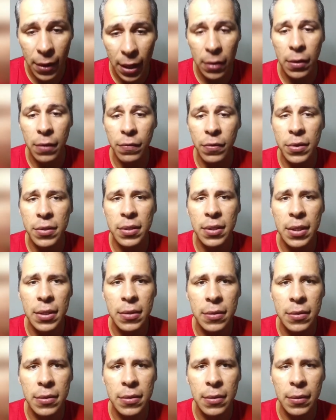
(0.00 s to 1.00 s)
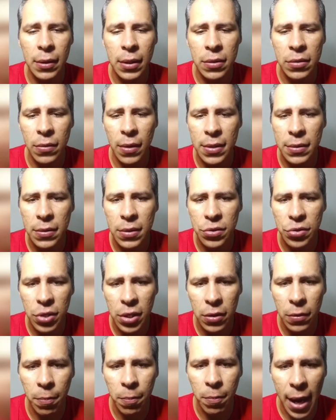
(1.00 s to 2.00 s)
Eu quero que vocês que estão
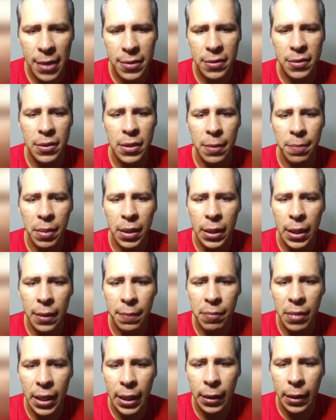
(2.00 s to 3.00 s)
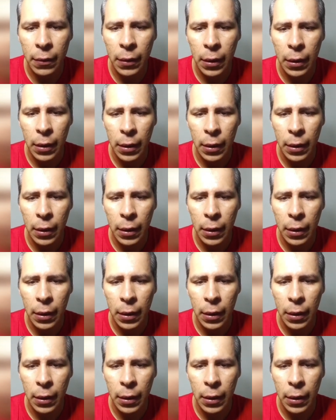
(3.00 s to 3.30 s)
assistindo participem também.